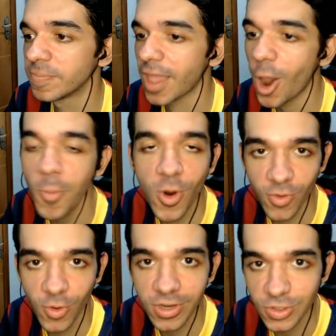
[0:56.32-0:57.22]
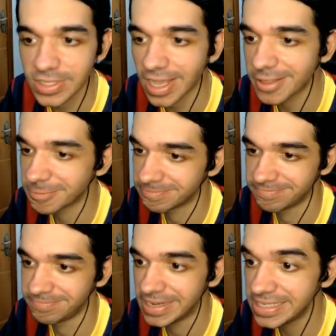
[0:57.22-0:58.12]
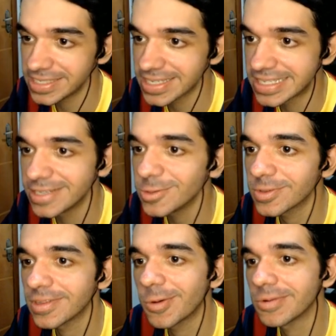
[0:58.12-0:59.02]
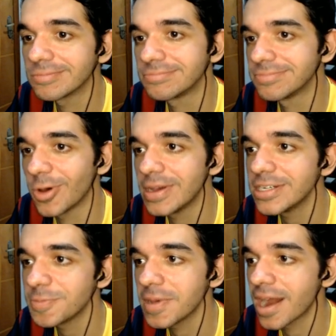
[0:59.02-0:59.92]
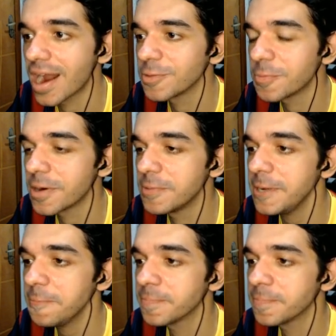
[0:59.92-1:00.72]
ao meu ver, um resultado bem esquisito, não, não é esperado para mim.